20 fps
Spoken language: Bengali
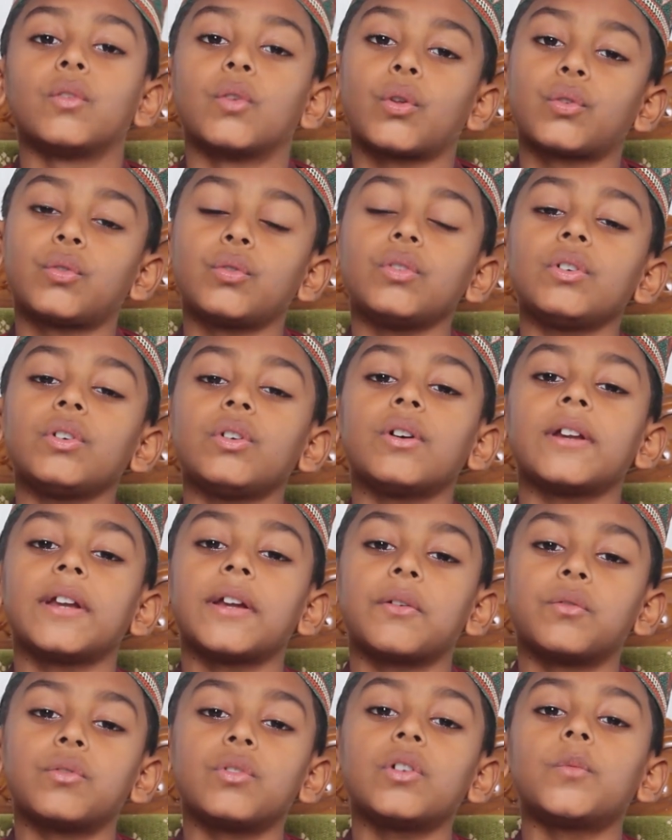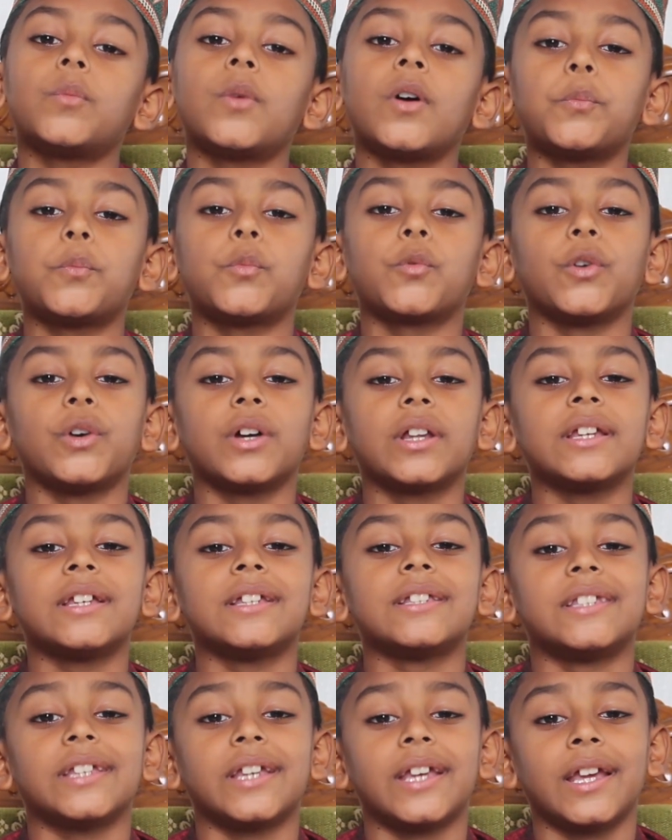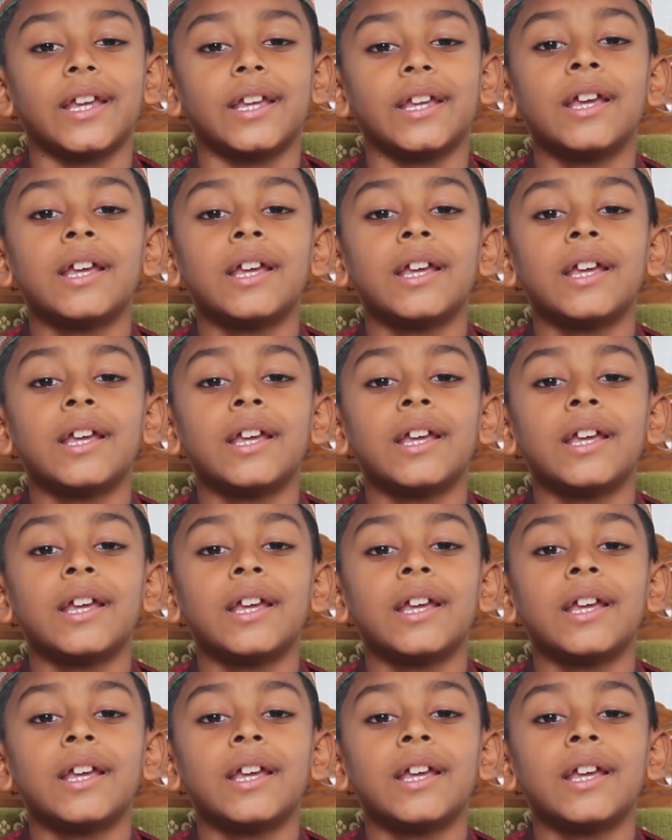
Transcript: নতুন করে অনুভব করি যে